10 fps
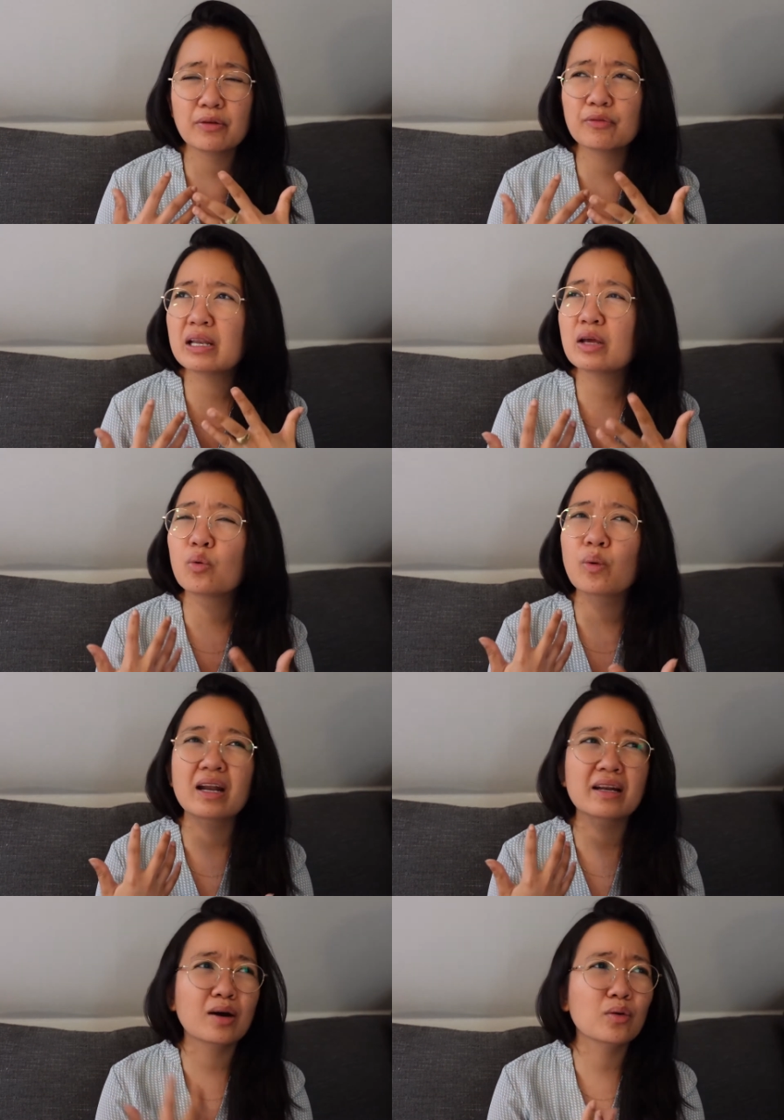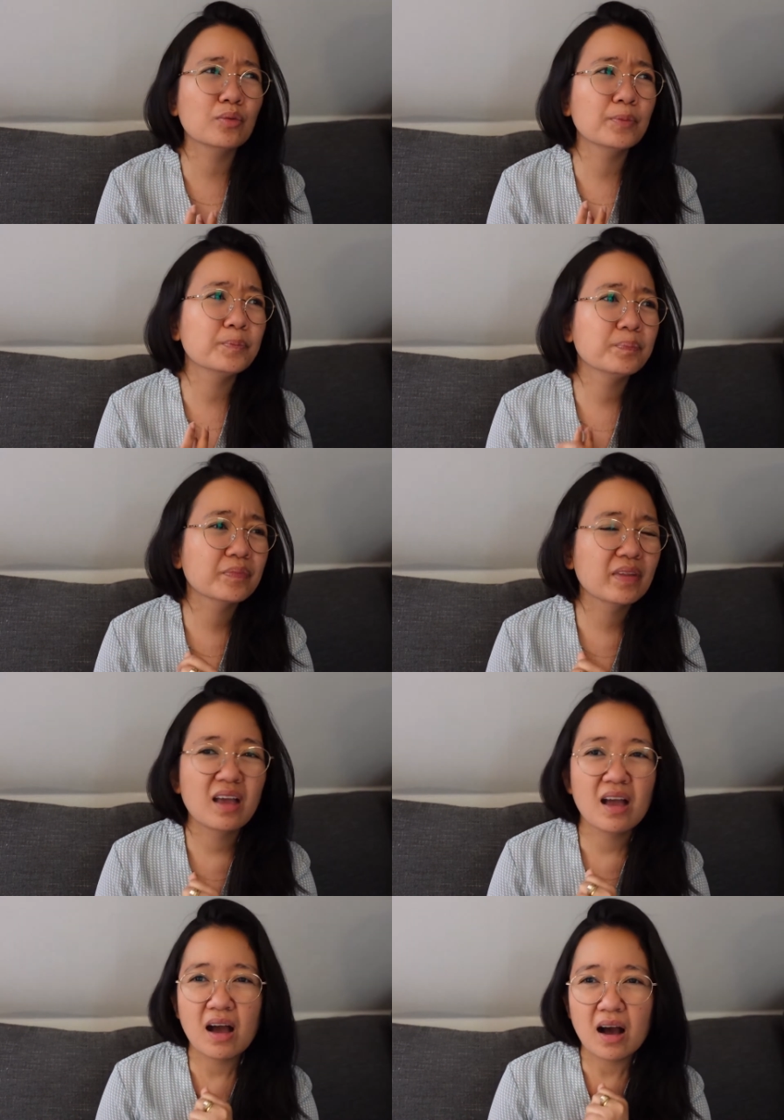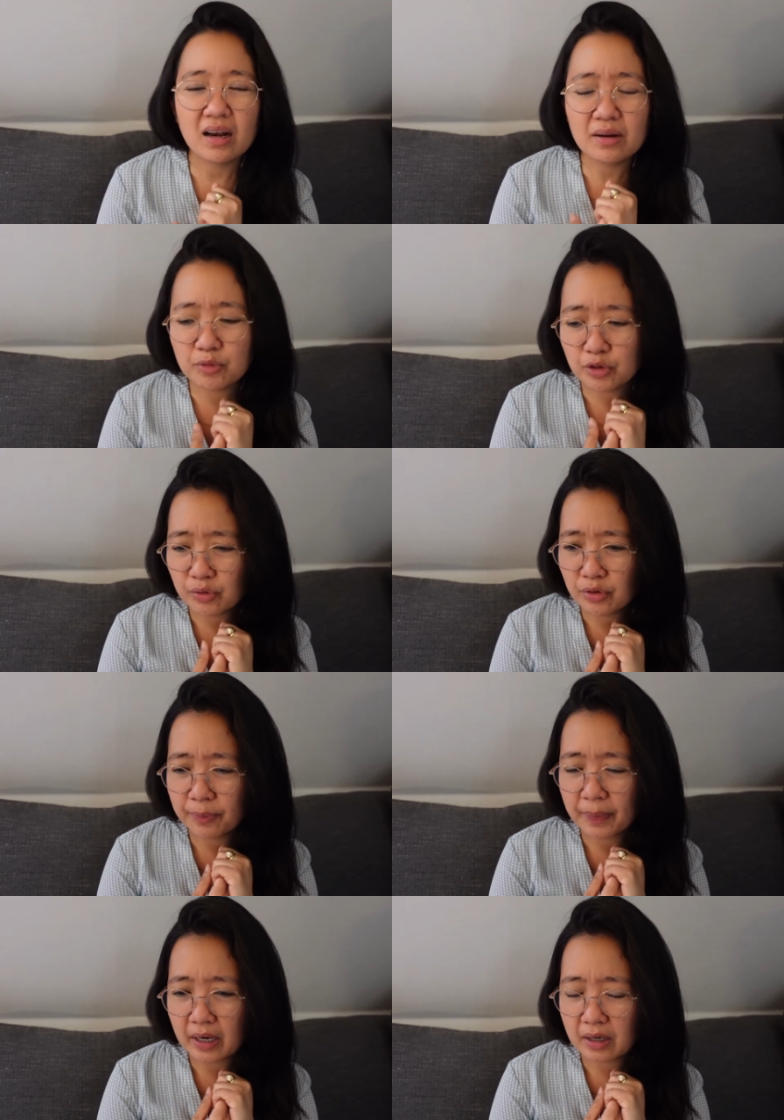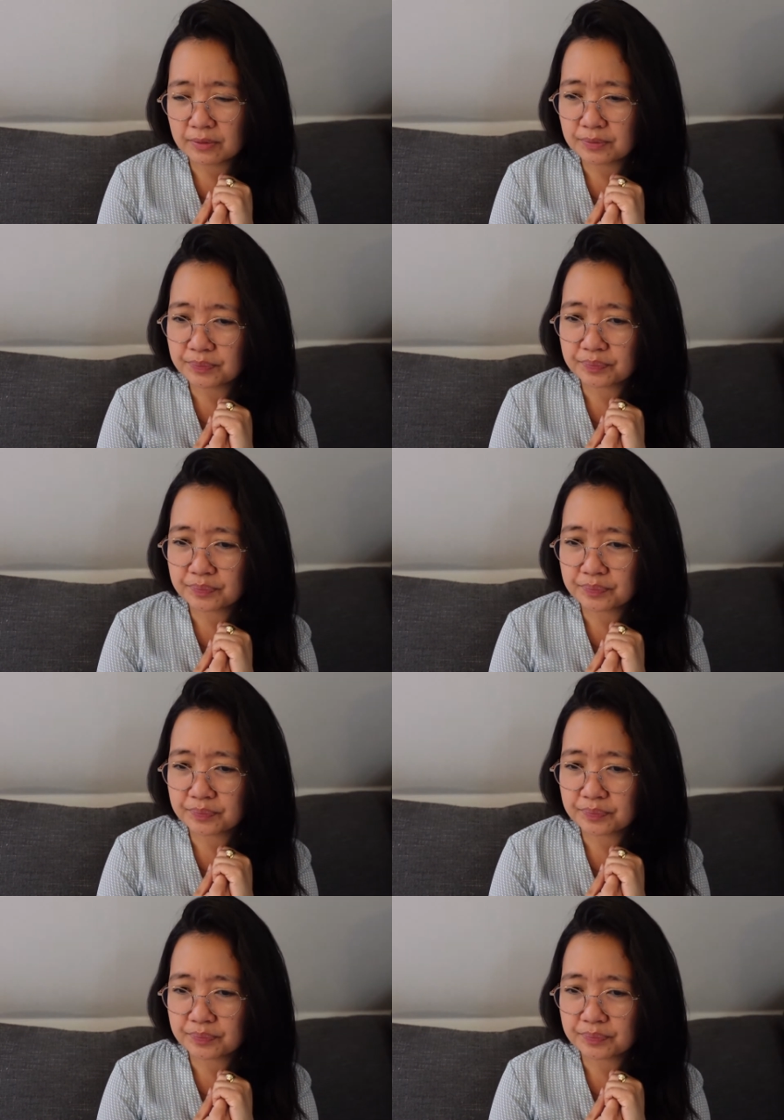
feeling ko wala na akong alam mo yun, yung parang